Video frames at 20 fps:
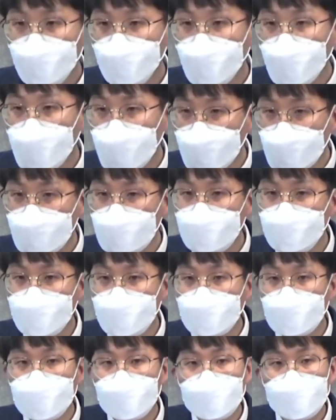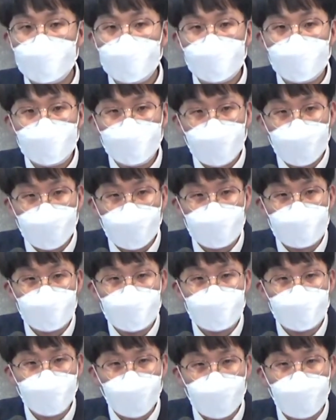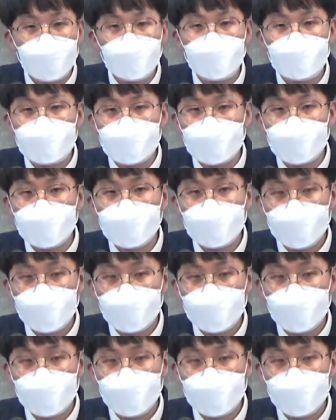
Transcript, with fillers: 왜 하나님을 바라지, 바라보지